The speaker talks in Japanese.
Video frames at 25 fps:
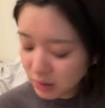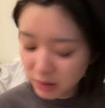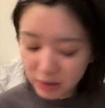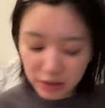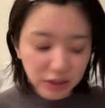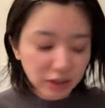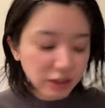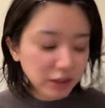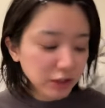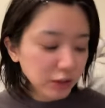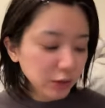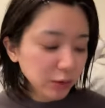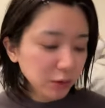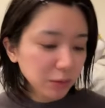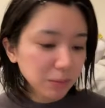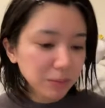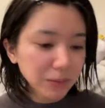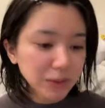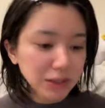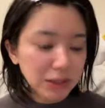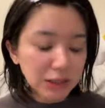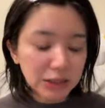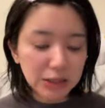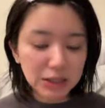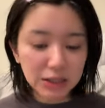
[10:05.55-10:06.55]
一生
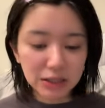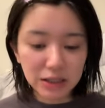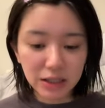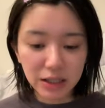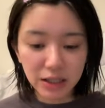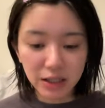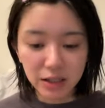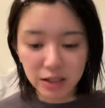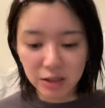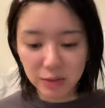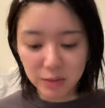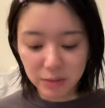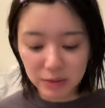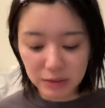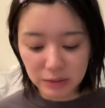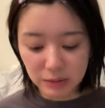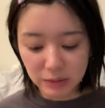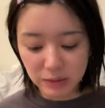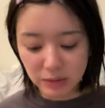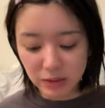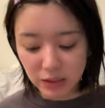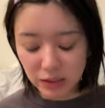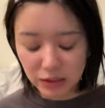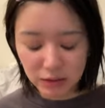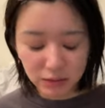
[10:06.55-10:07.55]
美人になれへんわ、そ
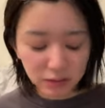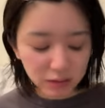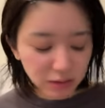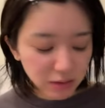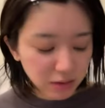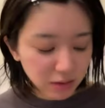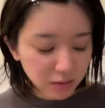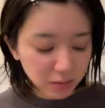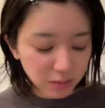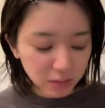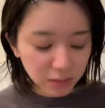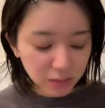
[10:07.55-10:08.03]
んなん言ったら。